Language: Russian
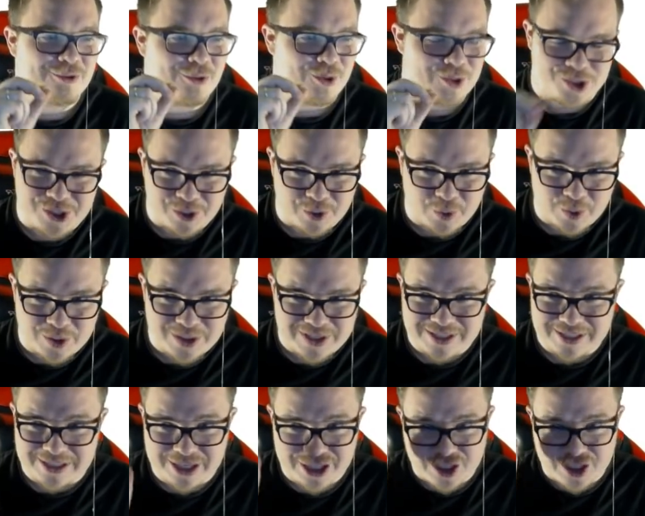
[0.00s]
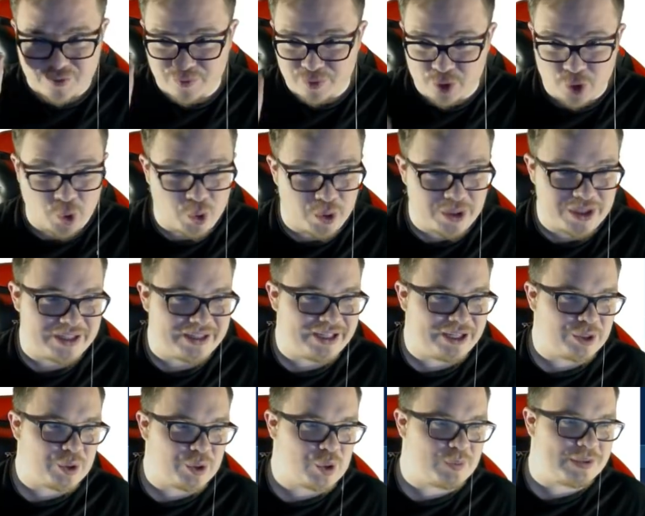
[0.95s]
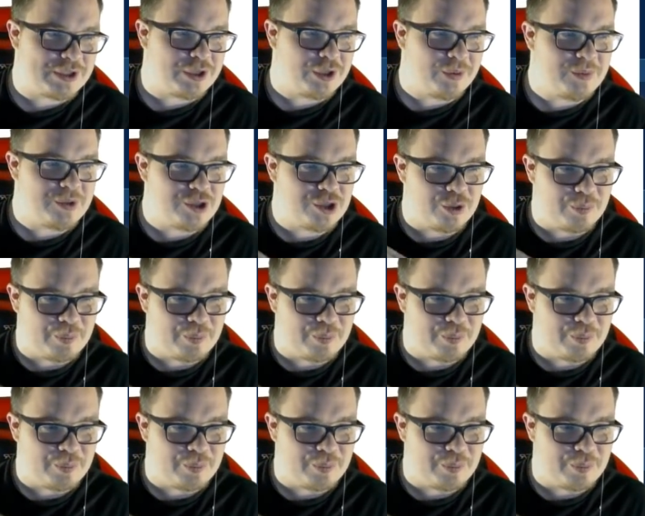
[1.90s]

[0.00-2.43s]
но очень хочется даже вдонить на эту способность,